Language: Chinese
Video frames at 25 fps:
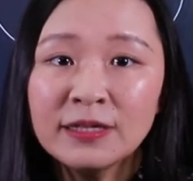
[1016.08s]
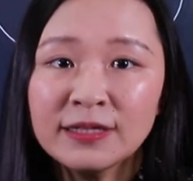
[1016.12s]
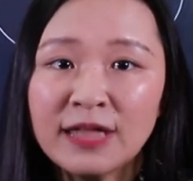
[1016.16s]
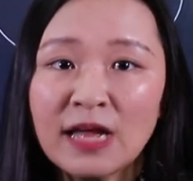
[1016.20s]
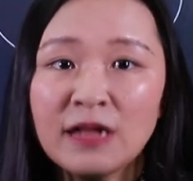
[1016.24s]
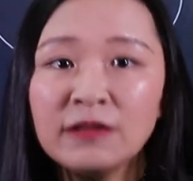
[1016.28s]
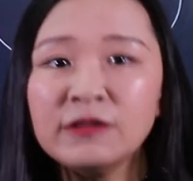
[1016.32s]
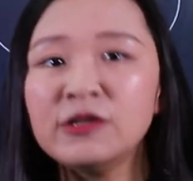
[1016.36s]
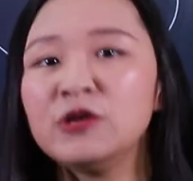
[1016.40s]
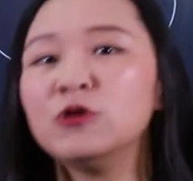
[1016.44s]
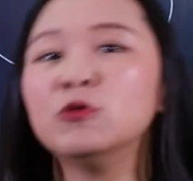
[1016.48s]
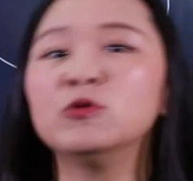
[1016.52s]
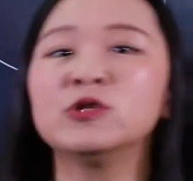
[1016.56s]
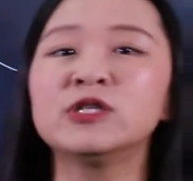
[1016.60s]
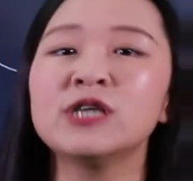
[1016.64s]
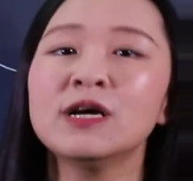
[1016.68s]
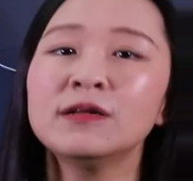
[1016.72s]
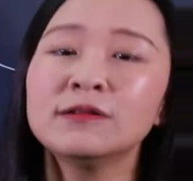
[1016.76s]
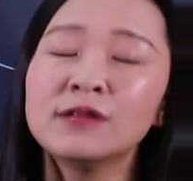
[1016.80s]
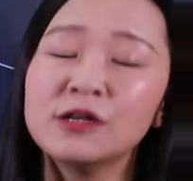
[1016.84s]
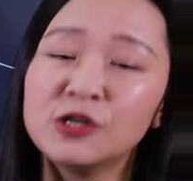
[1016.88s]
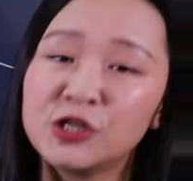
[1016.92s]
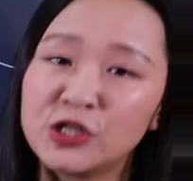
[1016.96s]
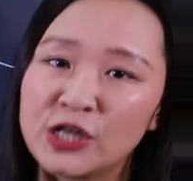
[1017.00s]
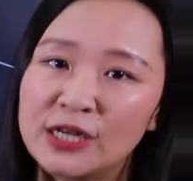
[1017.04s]
当你有这
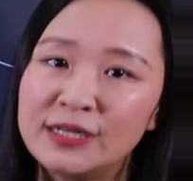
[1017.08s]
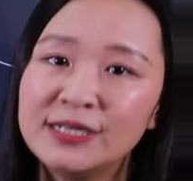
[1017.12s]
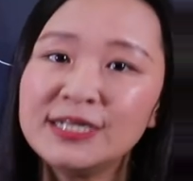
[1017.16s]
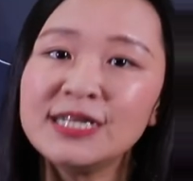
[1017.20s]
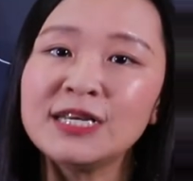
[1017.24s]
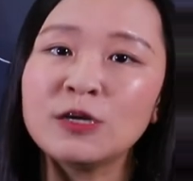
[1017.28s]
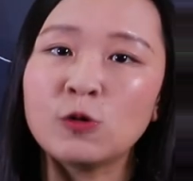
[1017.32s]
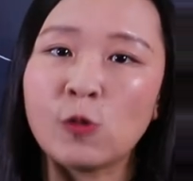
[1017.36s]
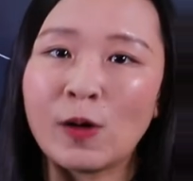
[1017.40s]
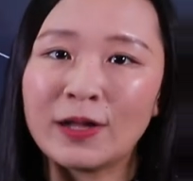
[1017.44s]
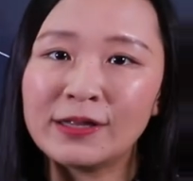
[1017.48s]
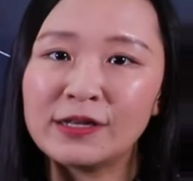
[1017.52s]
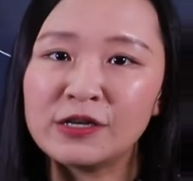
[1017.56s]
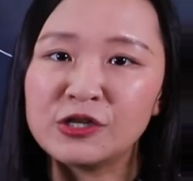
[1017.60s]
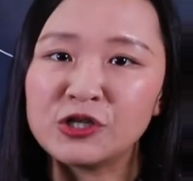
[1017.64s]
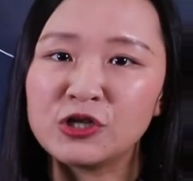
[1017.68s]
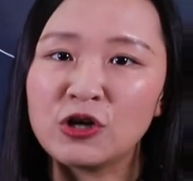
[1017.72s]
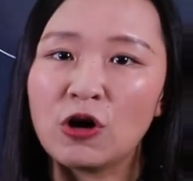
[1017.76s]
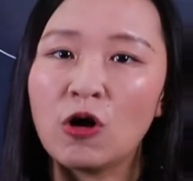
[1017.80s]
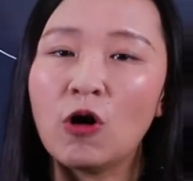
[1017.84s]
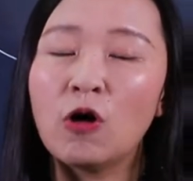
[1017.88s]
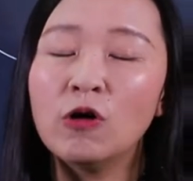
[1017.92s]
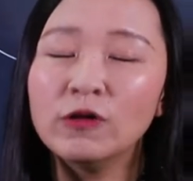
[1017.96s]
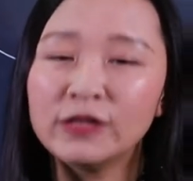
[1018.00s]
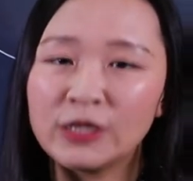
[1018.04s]
样的整体观的时
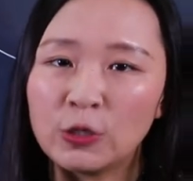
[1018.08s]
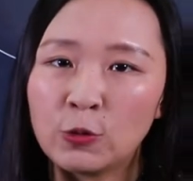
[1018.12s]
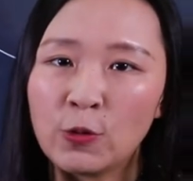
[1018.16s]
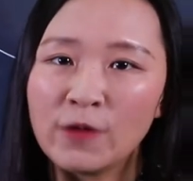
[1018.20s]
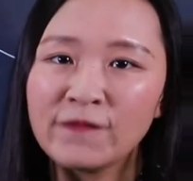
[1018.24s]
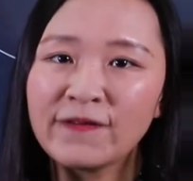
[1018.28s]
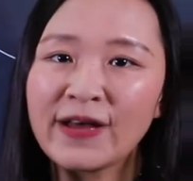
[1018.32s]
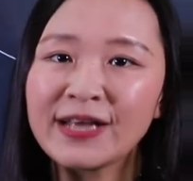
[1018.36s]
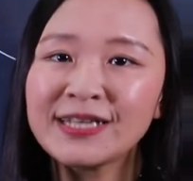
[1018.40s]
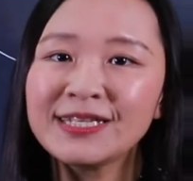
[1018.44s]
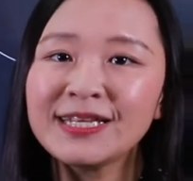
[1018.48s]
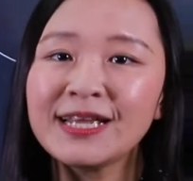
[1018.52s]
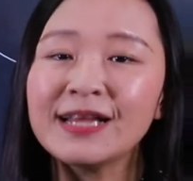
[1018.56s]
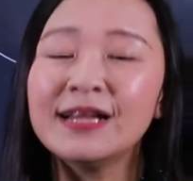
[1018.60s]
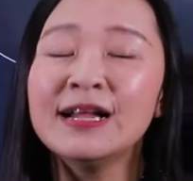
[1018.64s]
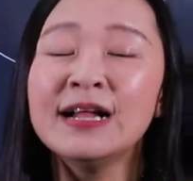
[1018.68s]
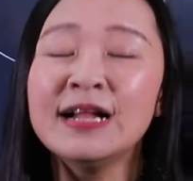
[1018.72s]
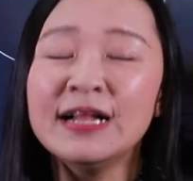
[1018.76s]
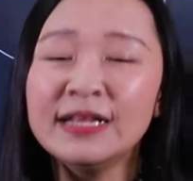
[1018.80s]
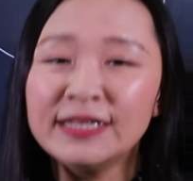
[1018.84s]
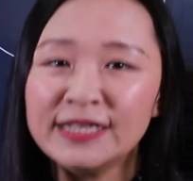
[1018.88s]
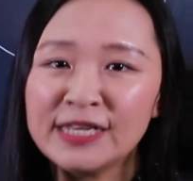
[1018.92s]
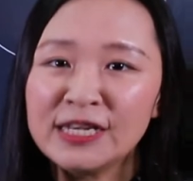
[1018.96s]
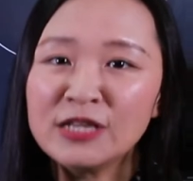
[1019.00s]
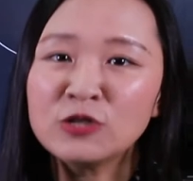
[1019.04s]
候，你会发现
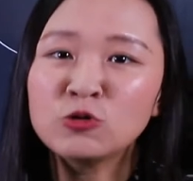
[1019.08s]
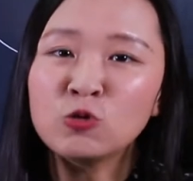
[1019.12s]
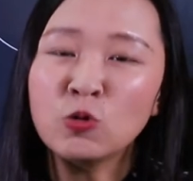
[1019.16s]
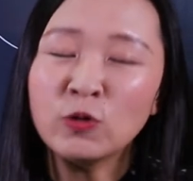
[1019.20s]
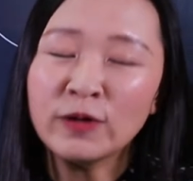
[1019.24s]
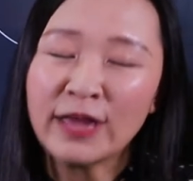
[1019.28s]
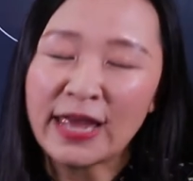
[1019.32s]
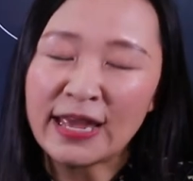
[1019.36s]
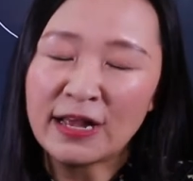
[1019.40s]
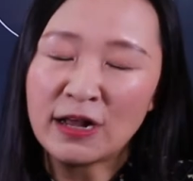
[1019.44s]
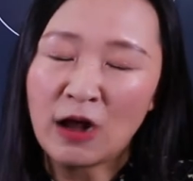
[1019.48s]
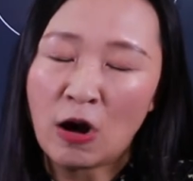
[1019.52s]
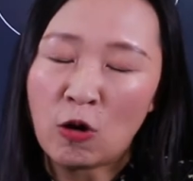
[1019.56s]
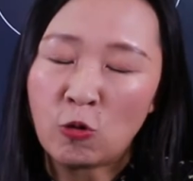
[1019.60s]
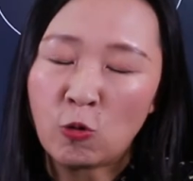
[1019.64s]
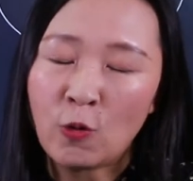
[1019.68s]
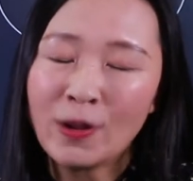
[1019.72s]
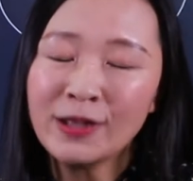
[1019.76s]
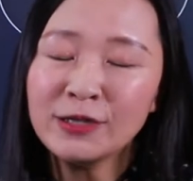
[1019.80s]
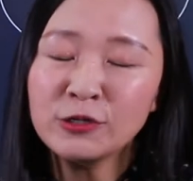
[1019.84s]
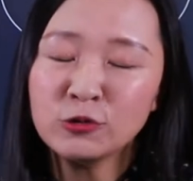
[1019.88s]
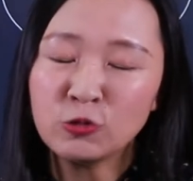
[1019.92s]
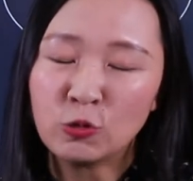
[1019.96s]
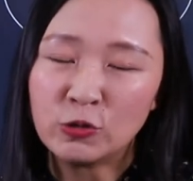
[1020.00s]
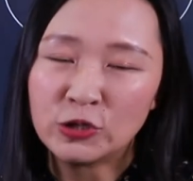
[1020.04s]
你所给搞
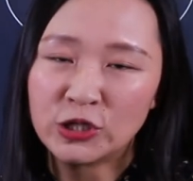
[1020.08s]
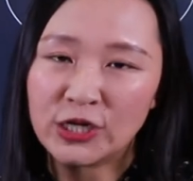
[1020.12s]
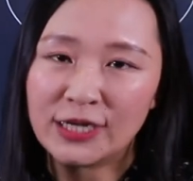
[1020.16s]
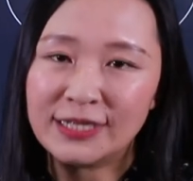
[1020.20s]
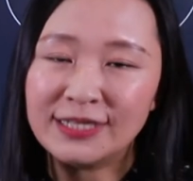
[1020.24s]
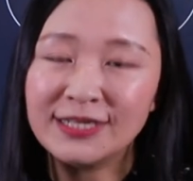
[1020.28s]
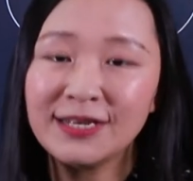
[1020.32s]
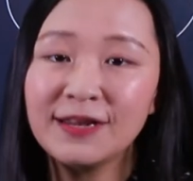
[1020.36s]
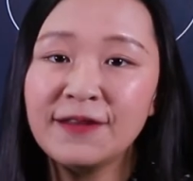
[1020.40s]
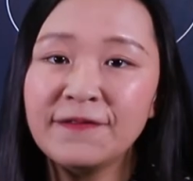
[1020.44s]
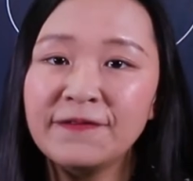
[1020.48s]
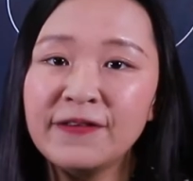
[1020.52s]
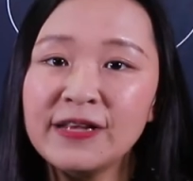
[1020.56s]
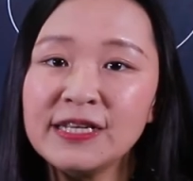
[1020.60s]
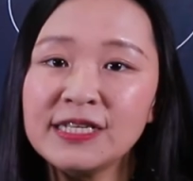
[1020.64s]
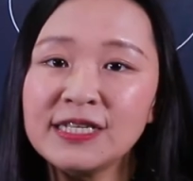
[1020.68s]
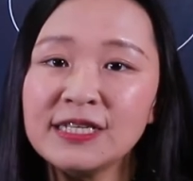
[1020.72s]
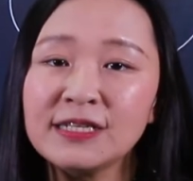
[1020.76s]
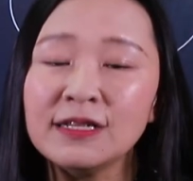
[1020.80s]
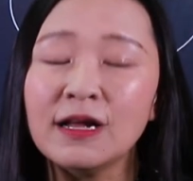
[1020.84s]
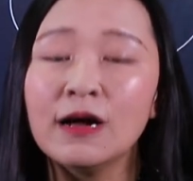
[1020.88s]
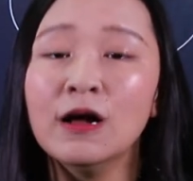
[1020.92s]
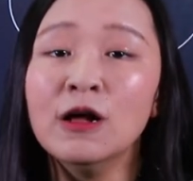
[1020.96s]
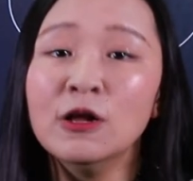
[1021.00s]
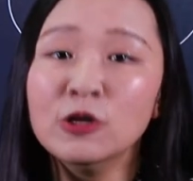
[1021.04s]
官。所呈现的分
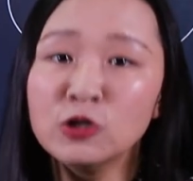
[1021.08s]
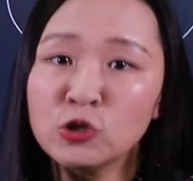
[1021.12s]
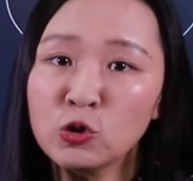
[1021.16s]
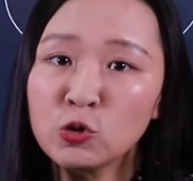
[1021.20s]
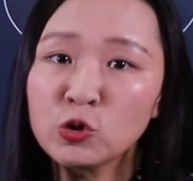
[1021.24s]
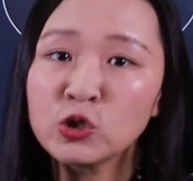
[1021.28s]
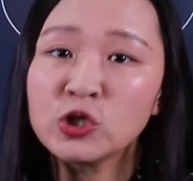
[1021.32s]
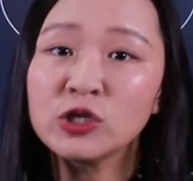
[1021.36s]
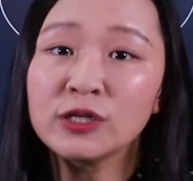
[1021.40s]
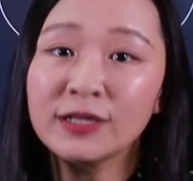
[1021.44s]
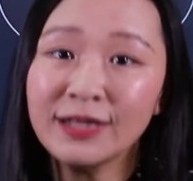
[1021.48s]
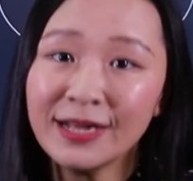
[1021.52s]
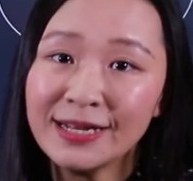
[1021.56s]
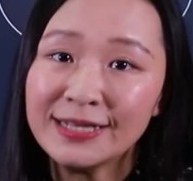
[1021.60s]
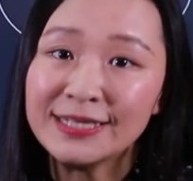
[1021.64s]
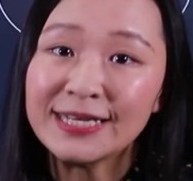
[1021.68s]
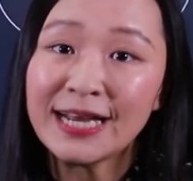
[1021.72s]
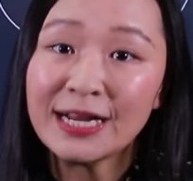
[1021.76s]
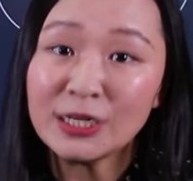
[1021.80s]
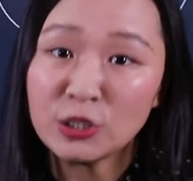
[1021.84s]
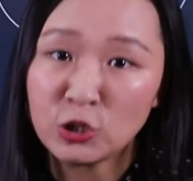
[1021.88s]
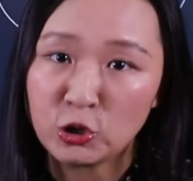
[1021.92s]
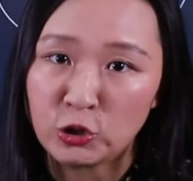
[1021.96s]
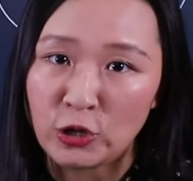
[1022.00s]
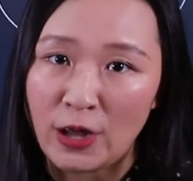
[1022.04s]
析呢，就是更
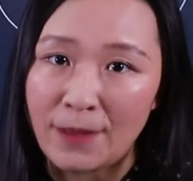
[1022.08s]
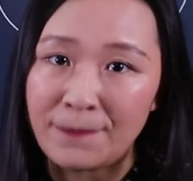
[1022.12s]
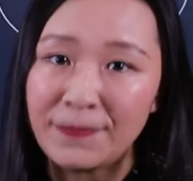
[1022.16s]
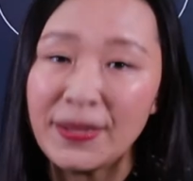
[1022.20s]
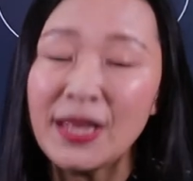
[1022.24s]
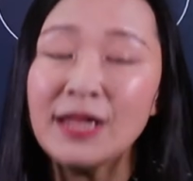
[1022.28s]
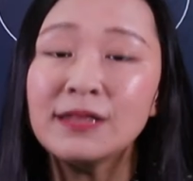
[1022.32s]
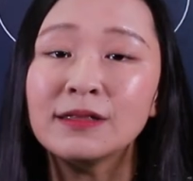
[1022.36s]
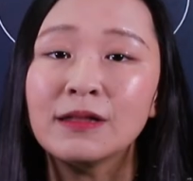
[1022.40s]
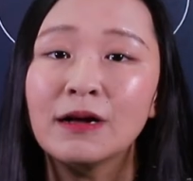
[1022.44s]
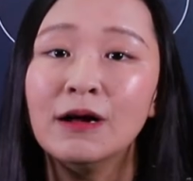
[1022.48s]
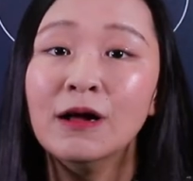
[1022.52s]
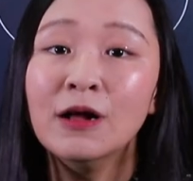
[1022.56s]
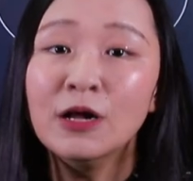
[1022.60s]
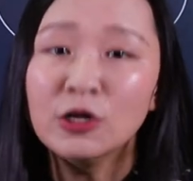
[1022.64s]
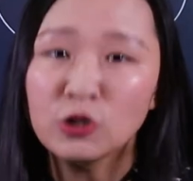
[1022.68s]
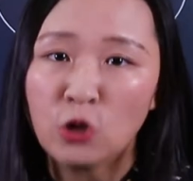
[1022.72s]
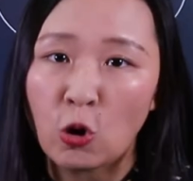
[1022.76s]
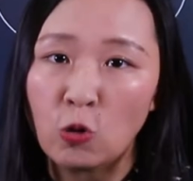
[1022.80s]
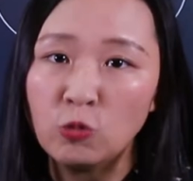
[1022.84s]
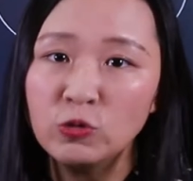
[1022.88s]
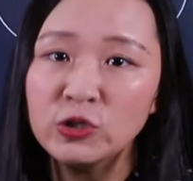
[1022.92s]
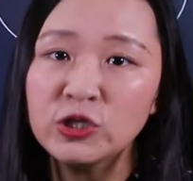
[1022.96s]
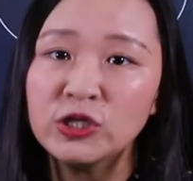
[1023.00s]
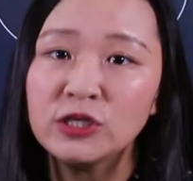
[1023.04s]
加全面的，
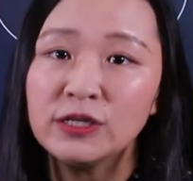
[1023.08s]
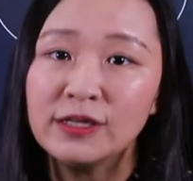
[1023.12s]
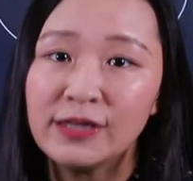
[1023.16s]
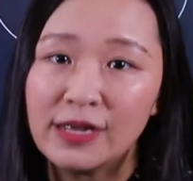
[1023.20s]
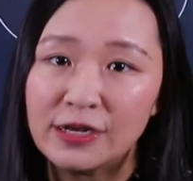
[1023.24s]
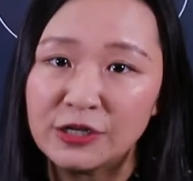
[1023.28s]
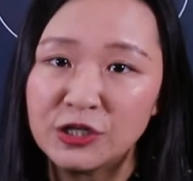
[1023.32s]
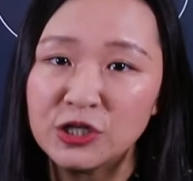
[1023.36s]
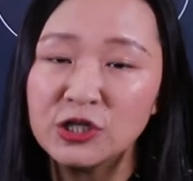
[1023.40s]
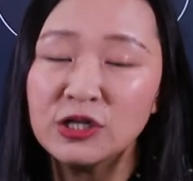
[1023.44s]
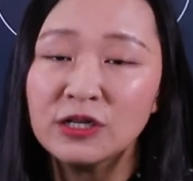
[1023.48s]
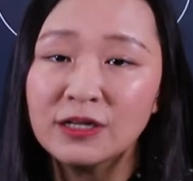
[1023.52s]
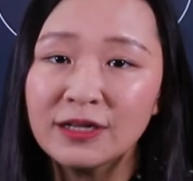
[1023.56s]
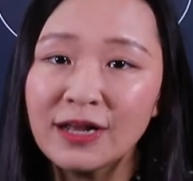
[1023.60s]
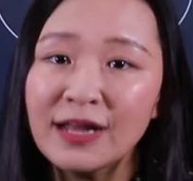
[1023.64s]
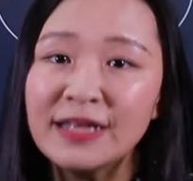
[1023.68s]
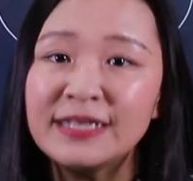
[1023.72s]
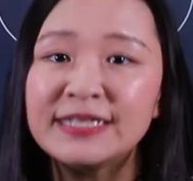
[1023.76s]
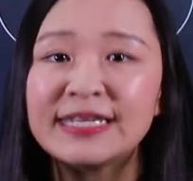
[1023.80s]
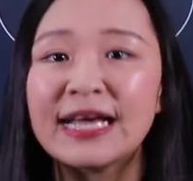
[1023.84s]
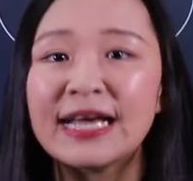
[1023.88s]
同时也是更